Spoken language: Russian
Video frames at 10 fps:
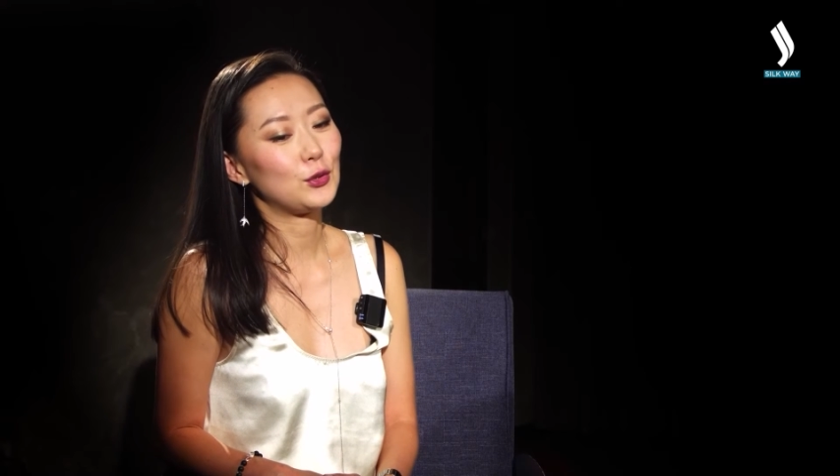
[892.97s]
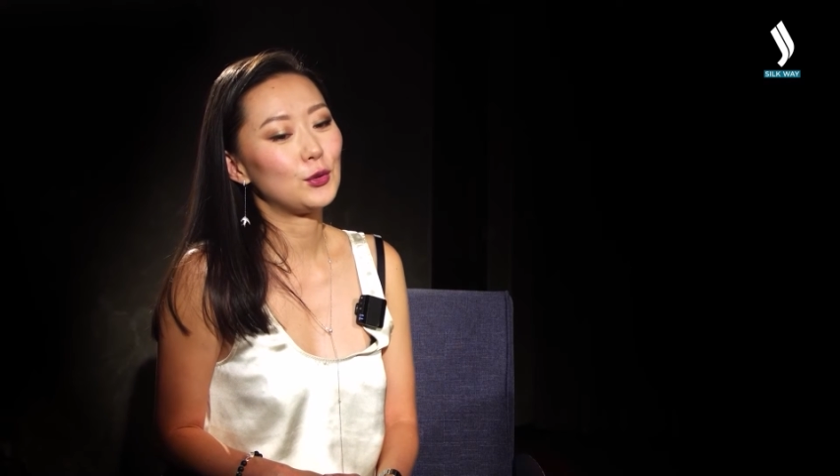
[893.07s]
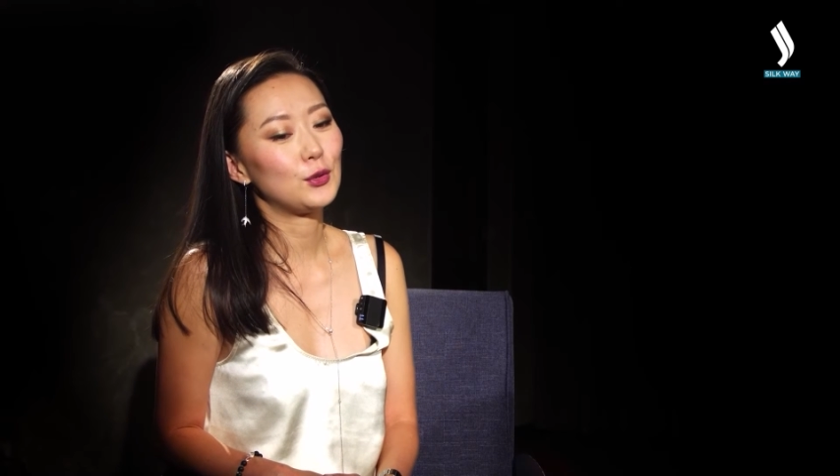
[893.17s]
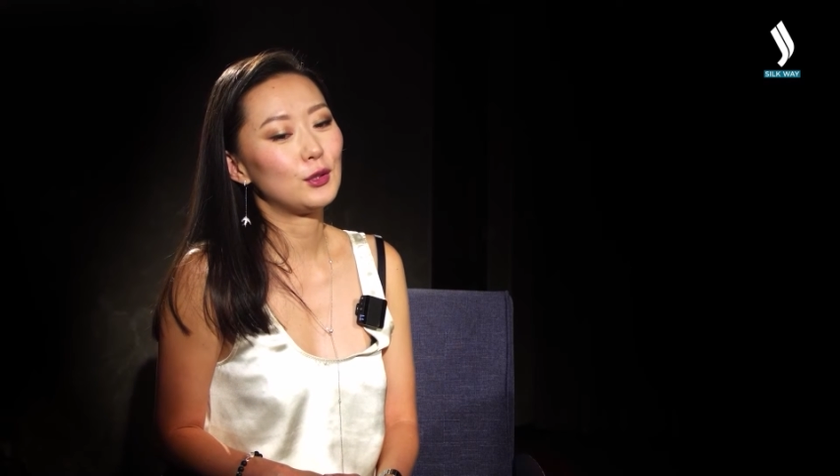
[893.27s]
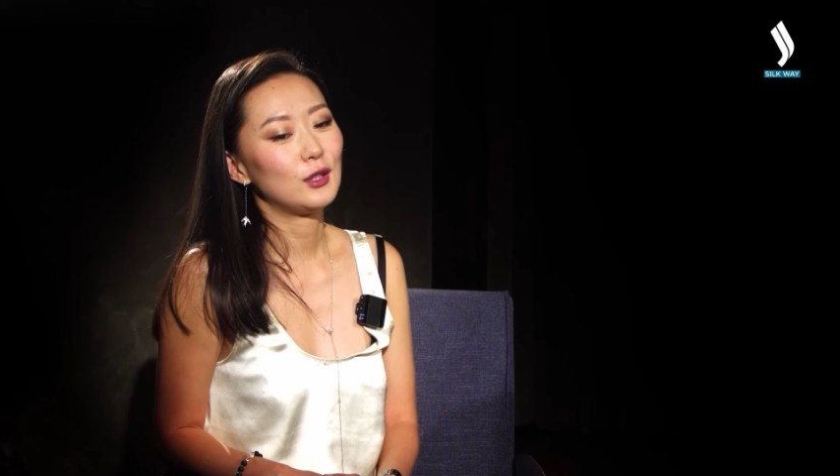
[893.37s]

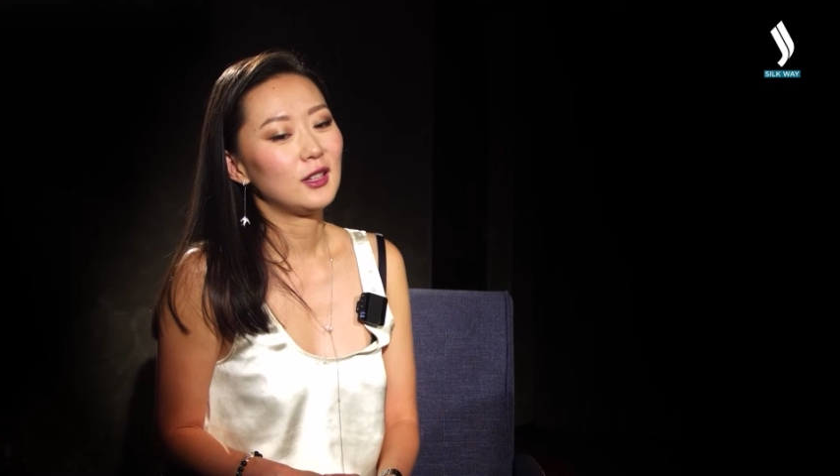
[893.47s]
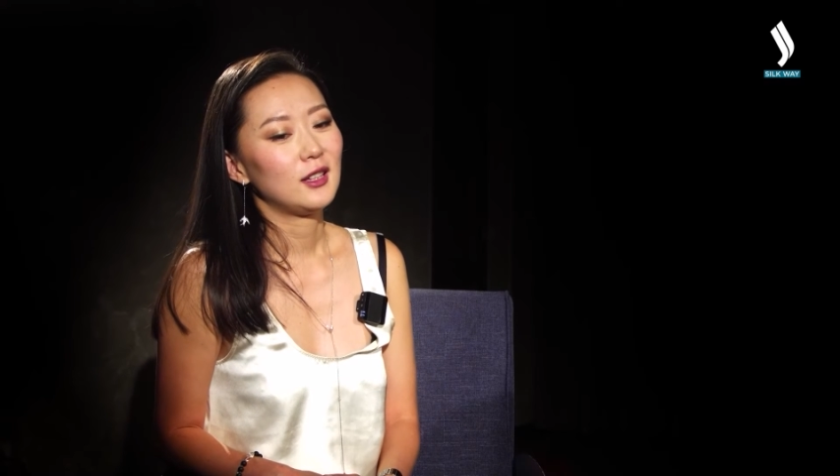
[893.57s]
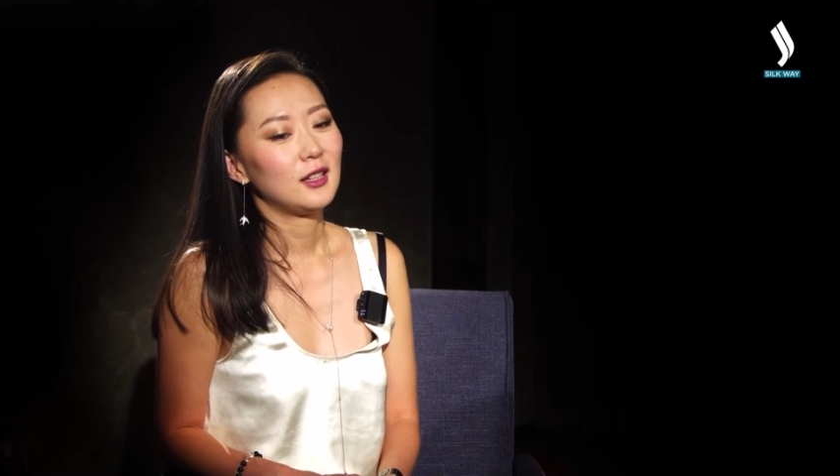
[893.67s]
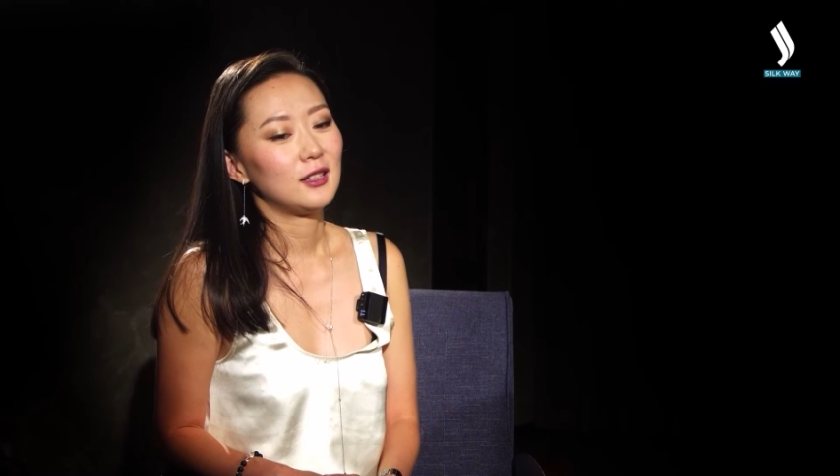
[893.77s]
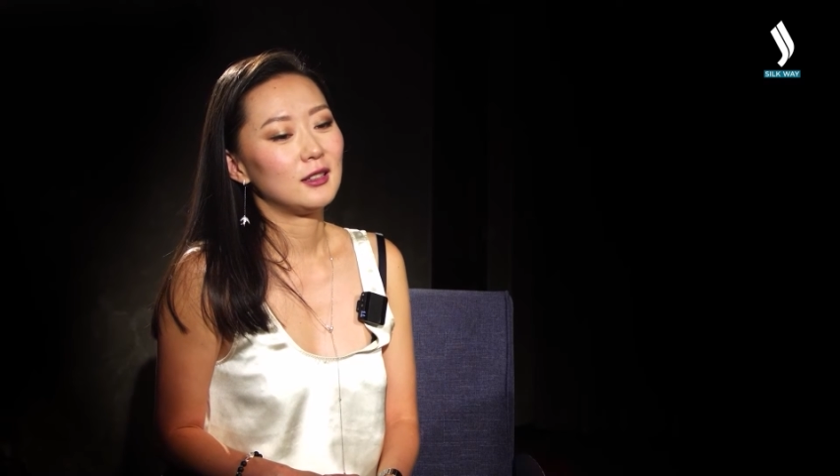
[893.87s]
то
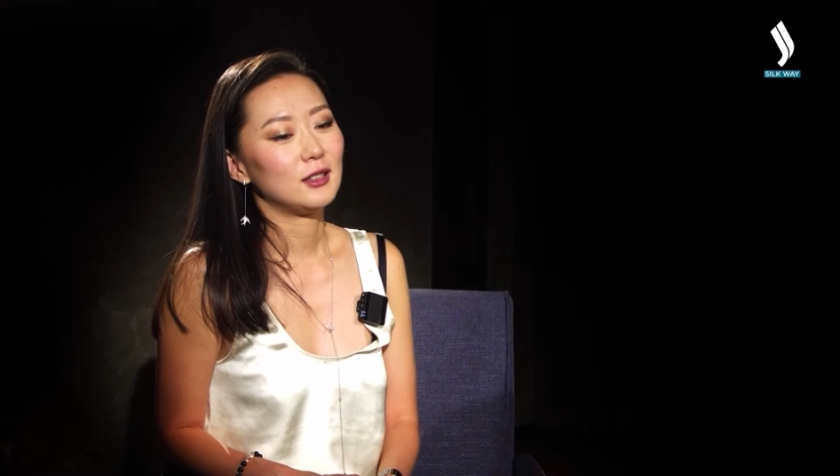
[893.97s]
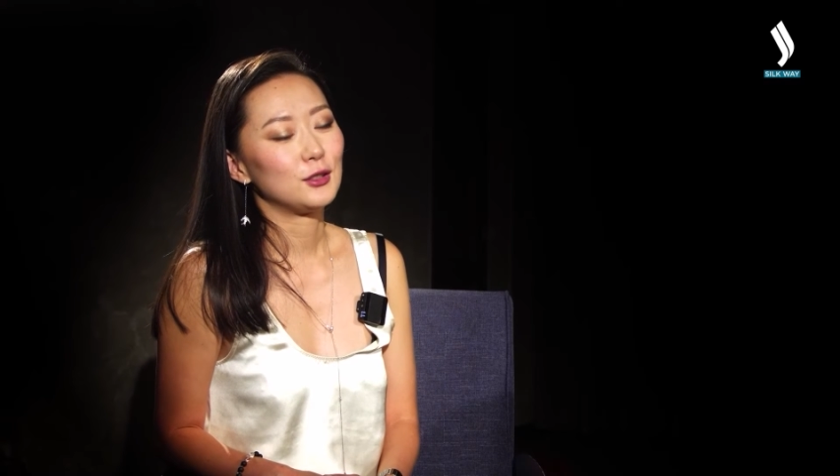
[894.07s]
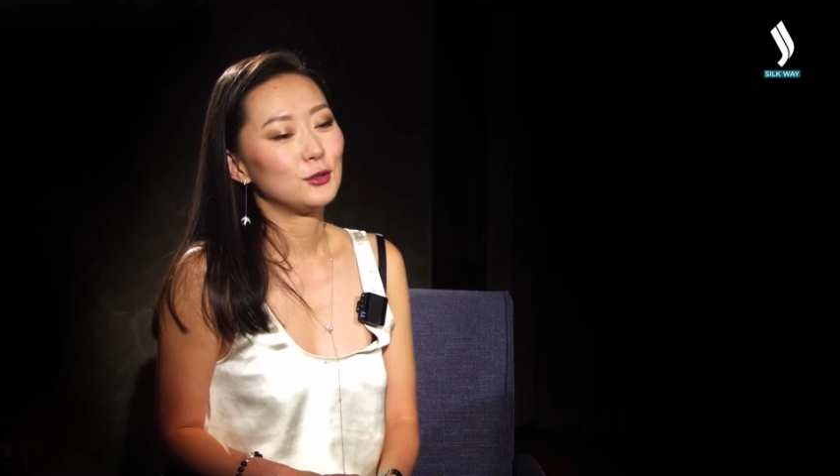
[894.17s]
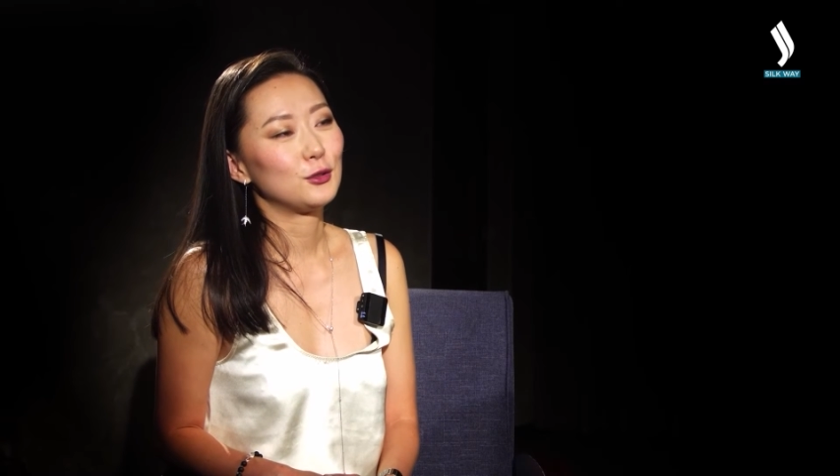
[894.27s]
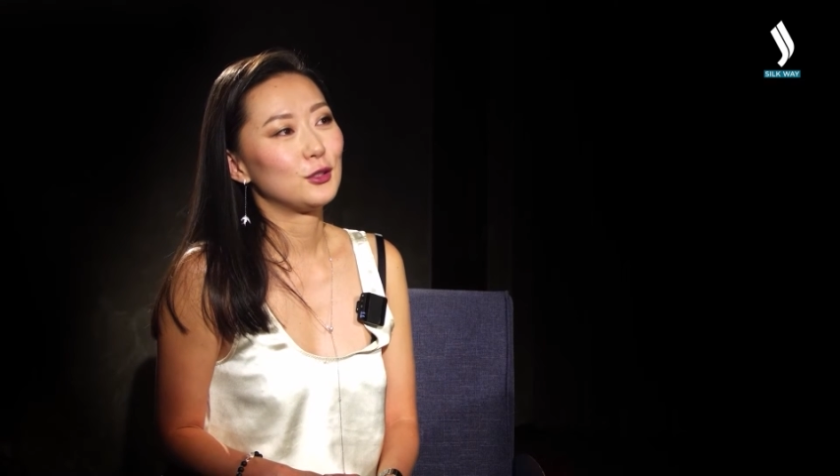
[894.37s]
э,
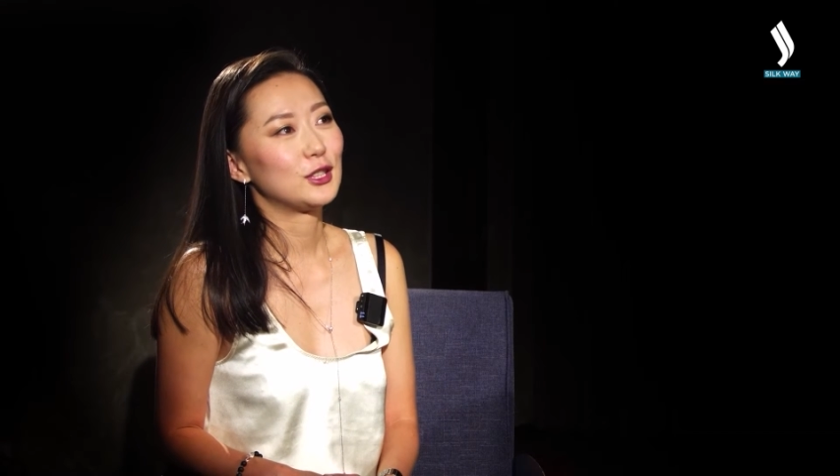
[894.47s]
тут у